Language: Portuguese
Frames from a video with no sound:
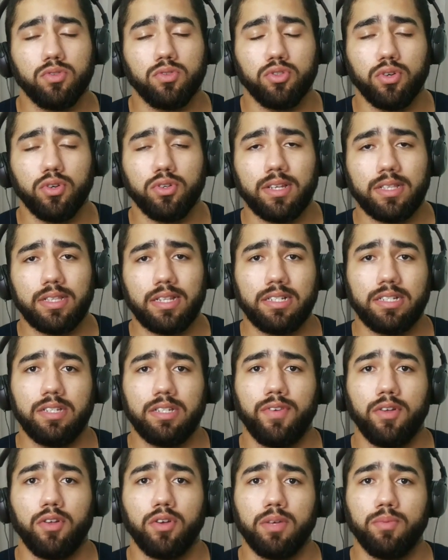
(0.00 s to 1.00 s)
os dois atletas
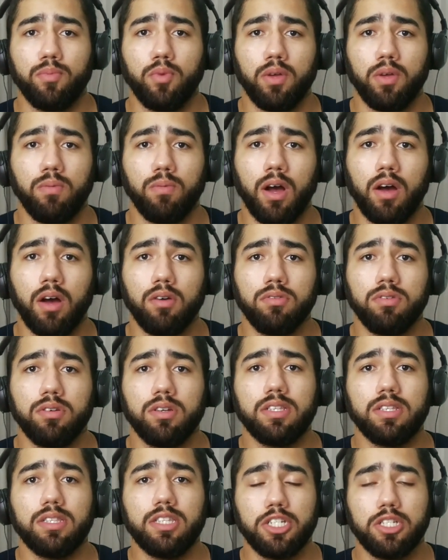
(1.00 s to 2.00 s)
tiveram que kimono
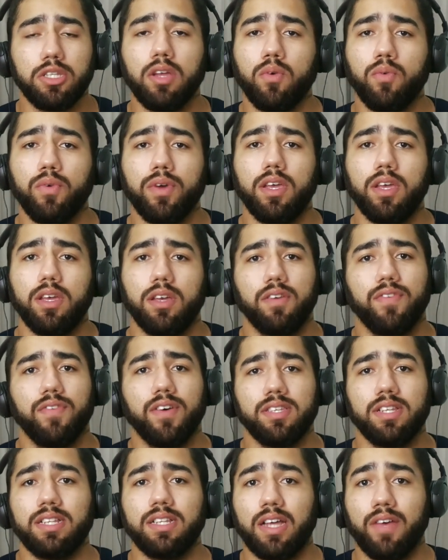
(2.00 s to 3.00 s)
igual, distinguir,
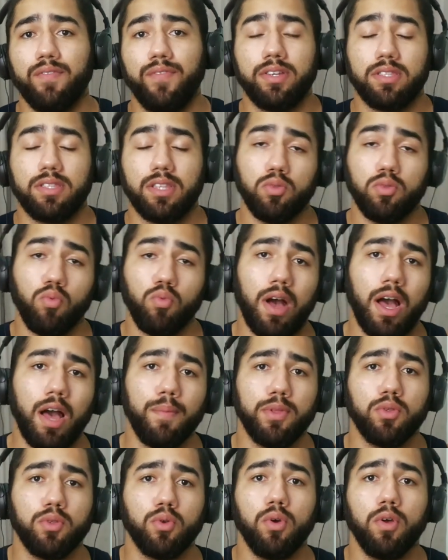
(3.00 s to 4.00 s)
facilitar a vida tanto do
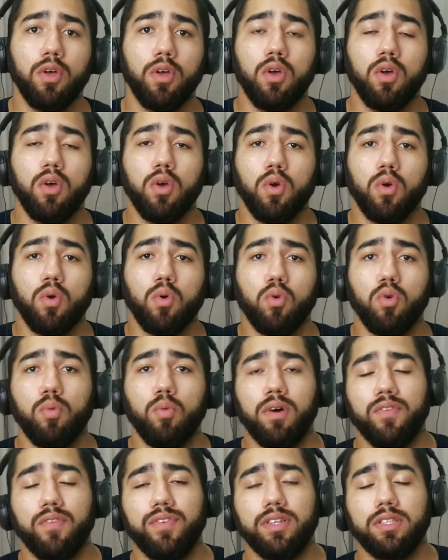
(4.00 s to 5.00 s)
árbitro
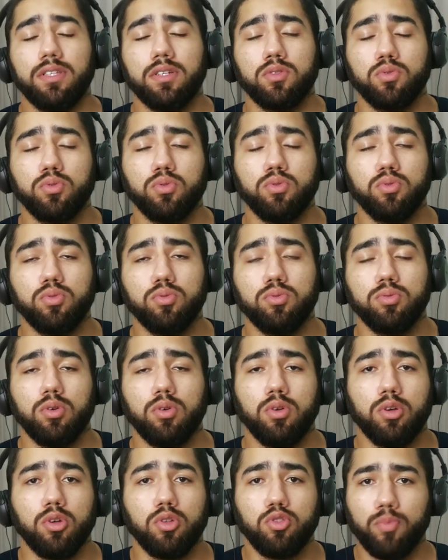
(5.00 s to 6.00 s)
como a vida
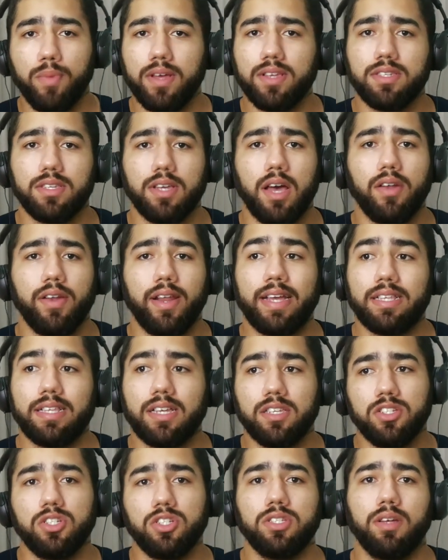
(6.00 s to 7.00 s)
do, do mesário né, que
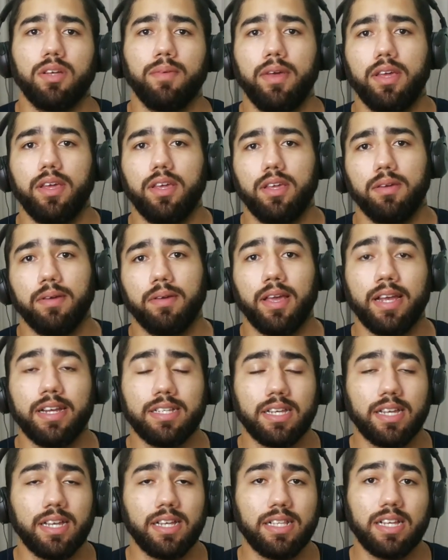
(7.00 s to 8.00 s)
está assistindo também.
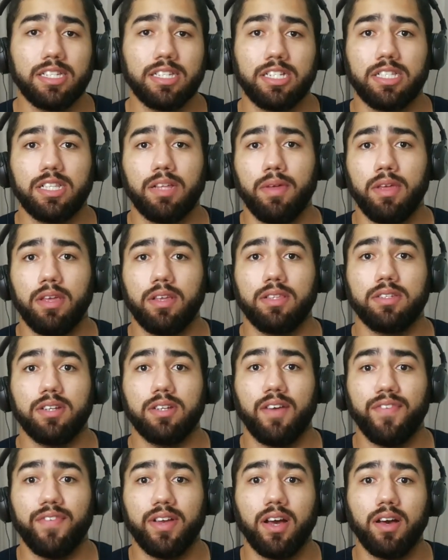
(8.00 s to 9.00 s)
Quem está tá assistindo também
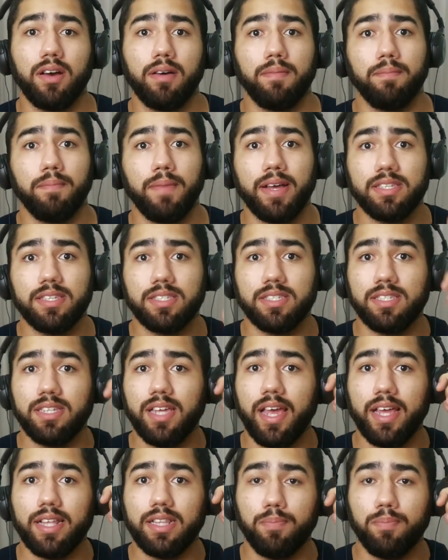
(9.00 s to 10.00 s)
já fica mais
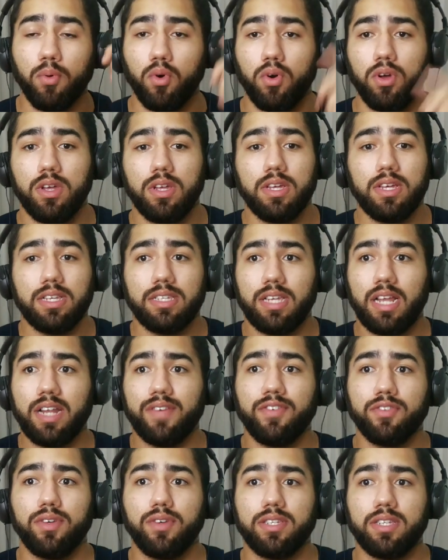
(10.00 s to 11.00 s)
ciente, pô. Se
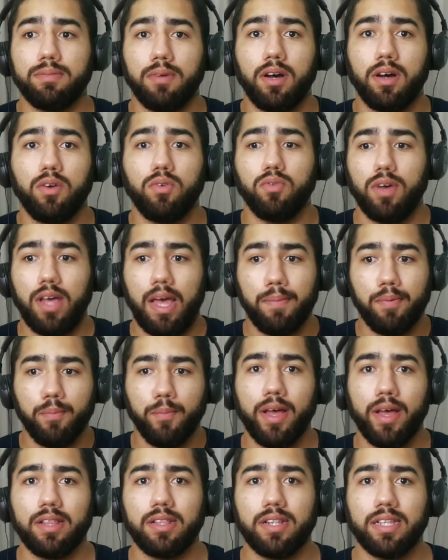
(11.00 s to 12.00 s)
ele levantou essa mão, é para o
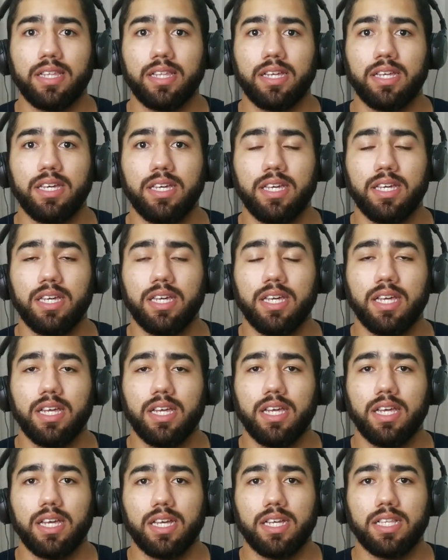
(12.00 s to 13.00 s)
meu atleta que
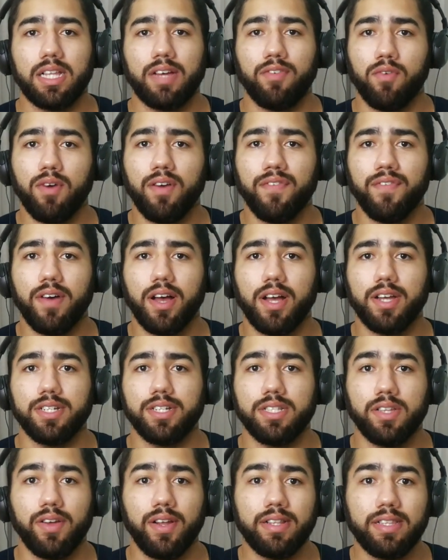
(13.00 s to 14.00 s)
estava com a
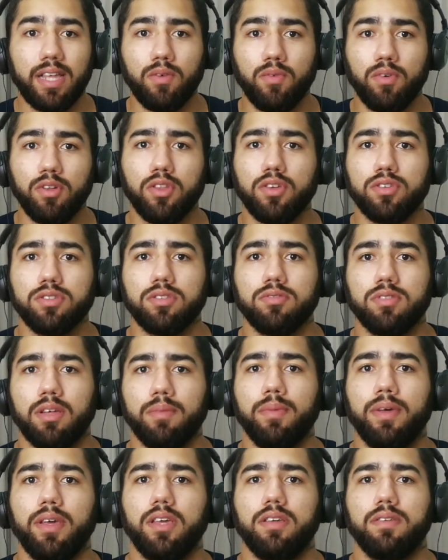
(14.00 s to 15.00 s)
faixa. Então ele tem uma noção
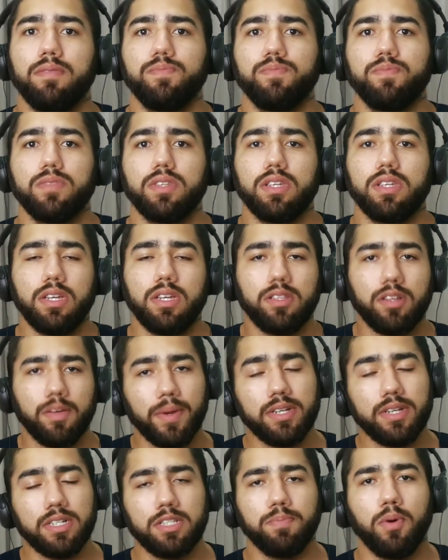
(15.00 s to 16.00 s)
também. Então
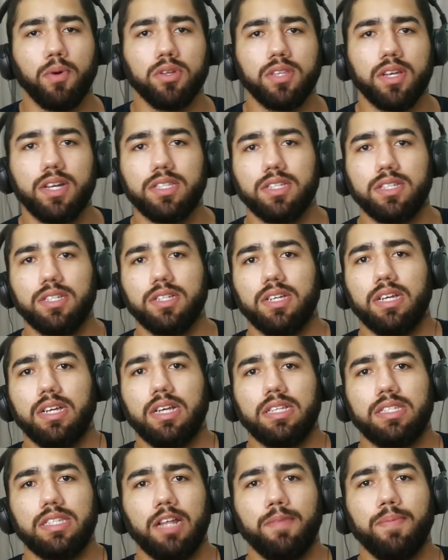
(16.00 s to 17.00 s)
é bastante importante.
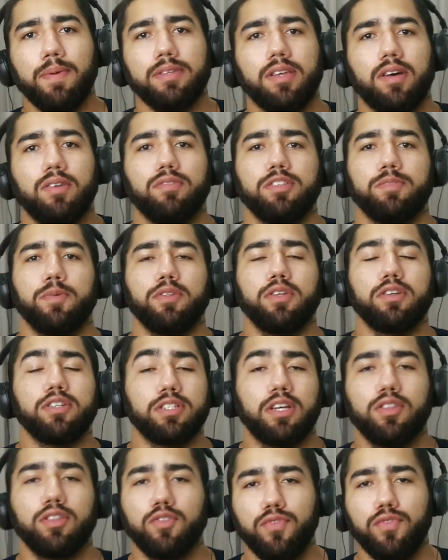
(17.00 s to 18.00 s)
Certo, pessoal? Espero ter
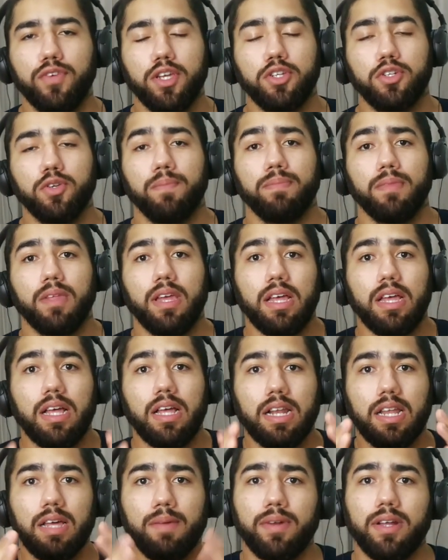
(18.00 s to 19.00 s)
gostado do vídeo.
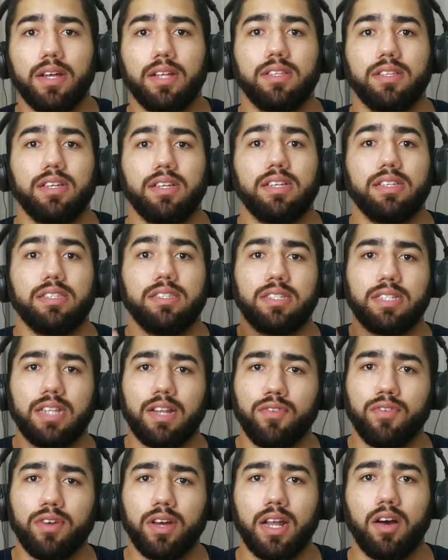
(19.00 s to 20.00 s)
Lembrando, se
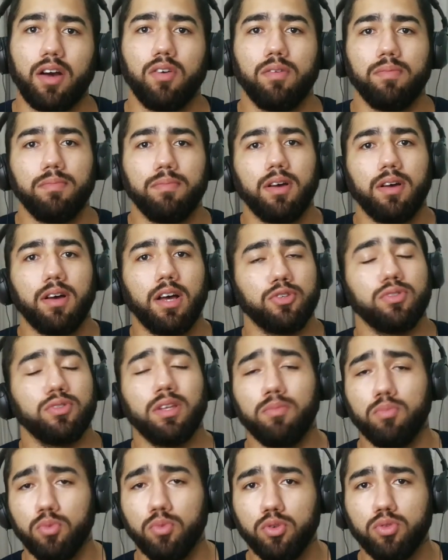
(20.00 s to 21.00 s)
inscreve no canal,
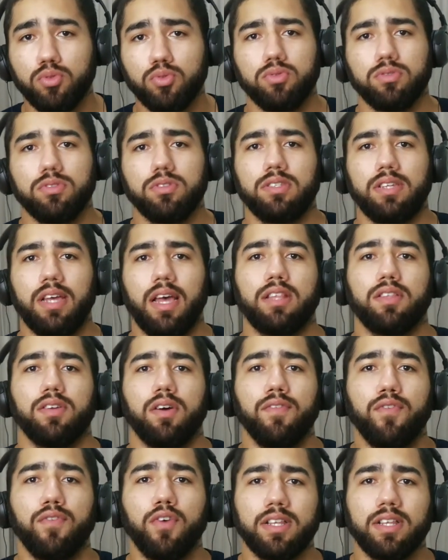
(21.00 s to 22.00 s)
ajuda muito, certo?
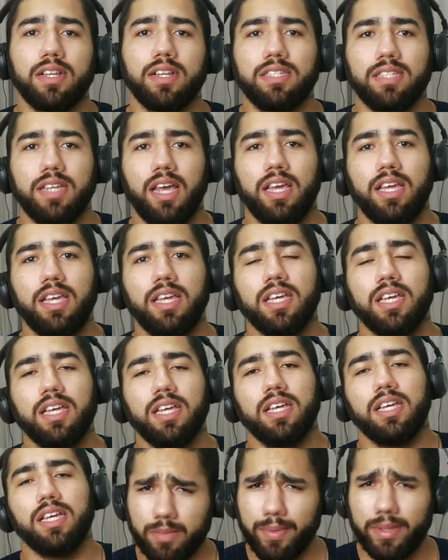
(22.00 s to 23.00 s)
Vamos fortalecer
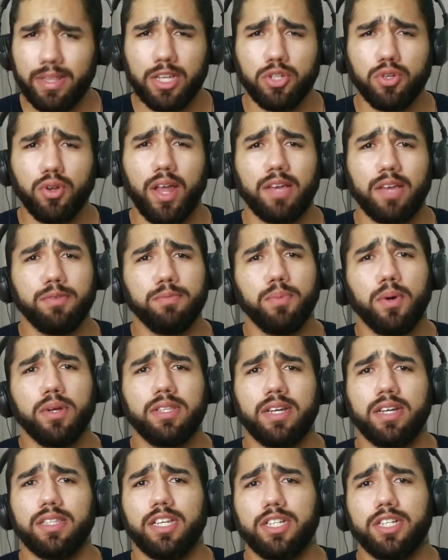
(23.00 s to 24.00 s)
aí. Também deixa o like, é
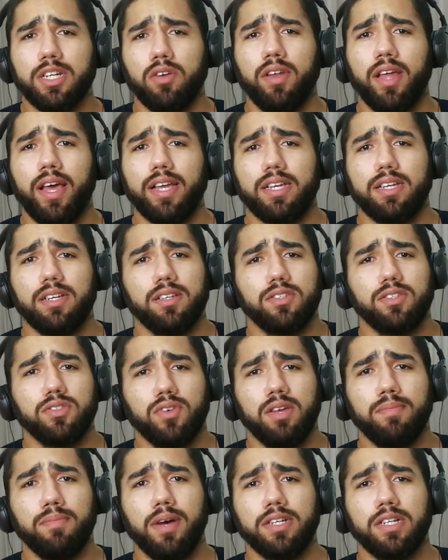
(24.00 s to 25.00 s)
importante deixar o like.
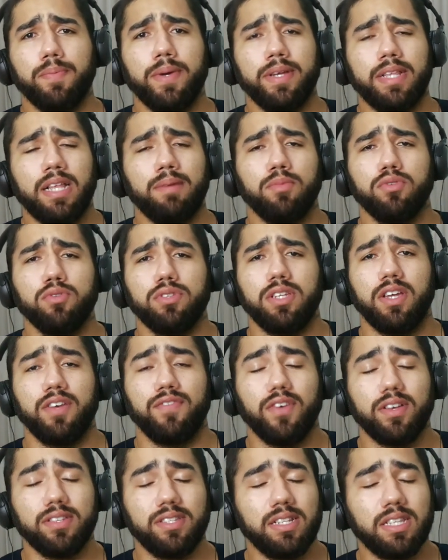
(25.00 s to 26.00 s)
Só aí embaixo apertar a mãozinha,
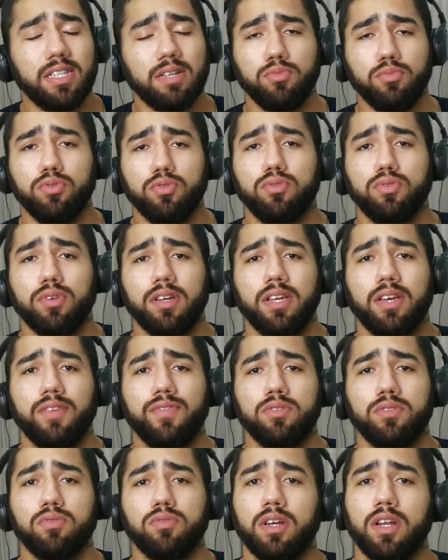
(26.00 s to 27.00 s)
facilita muito aqui a
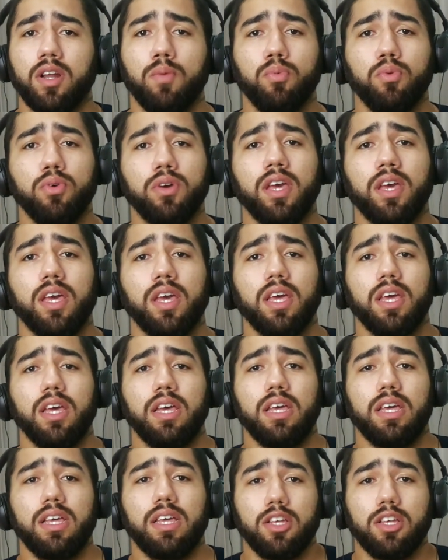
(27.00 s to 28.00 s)
vida do canal, porque